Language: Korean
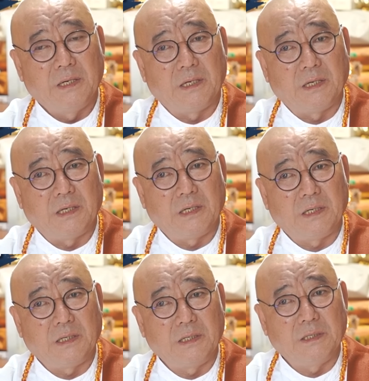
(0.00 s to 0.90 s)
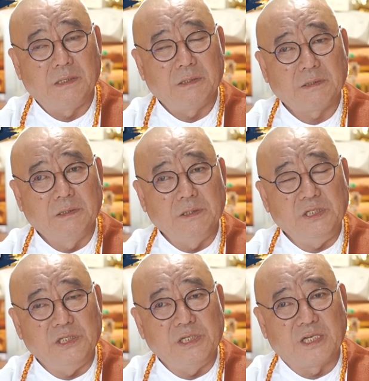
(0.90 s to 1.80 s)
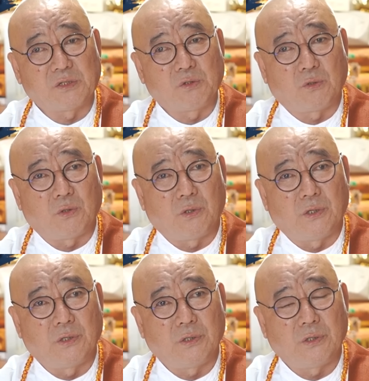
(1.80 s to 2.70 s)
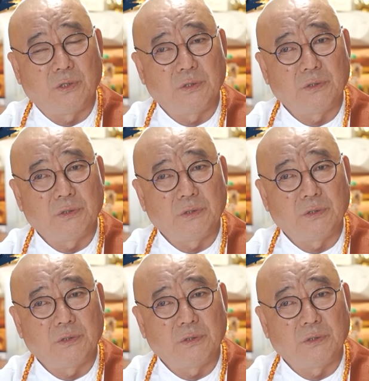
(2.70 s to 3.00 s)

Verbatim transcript: 어, 그 지역에서도, 어,